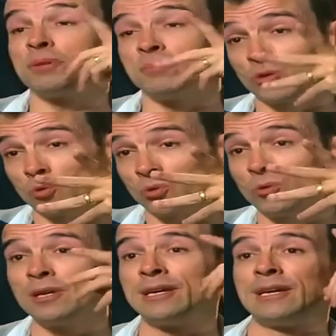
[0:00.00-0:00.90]

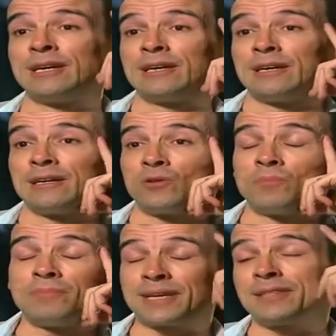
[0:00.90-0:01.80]
prematuro. Eh,
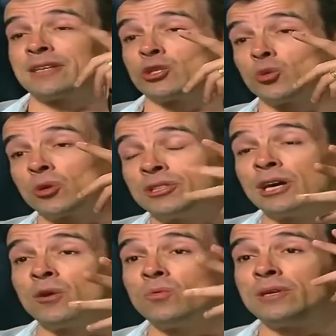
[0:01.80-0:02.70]
o médico achou que
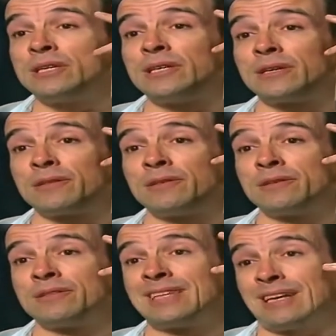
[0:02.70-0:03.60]
não e
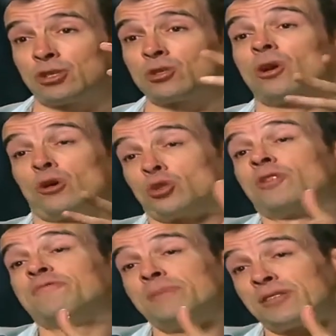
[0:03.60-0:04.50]
ele nasce aos nove